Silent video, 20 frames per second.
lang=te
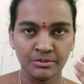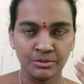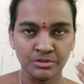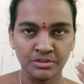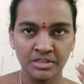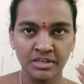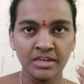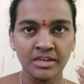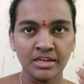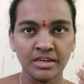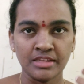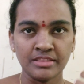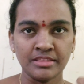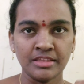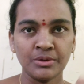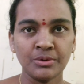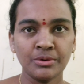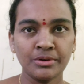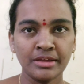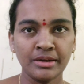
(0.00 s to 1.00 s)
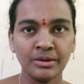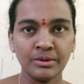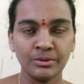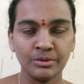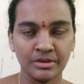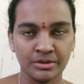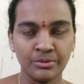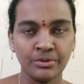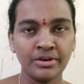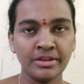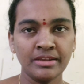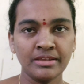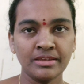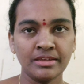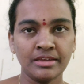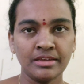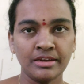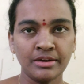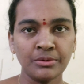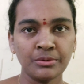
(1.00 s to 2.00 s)
కొత్తగా అత్త కోడలు
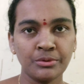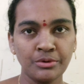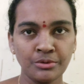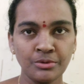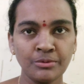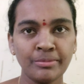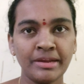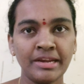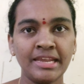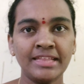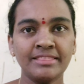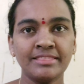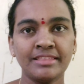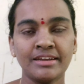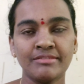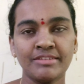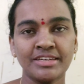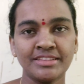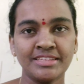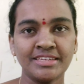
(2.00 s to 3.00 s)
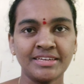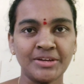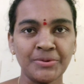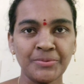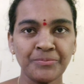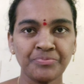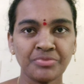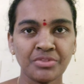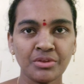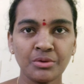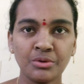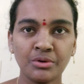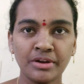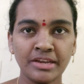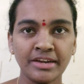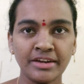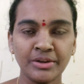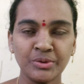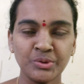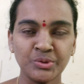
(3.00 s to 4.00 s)
కోడలికి అంటే కొడుకు పెళ్ళైన తర్వాత
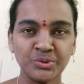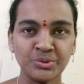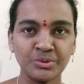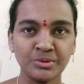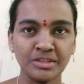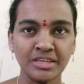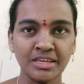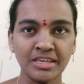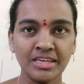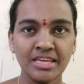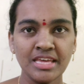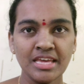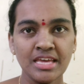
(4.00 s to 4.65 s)
కోడలు ఇంటికి వస్తుంది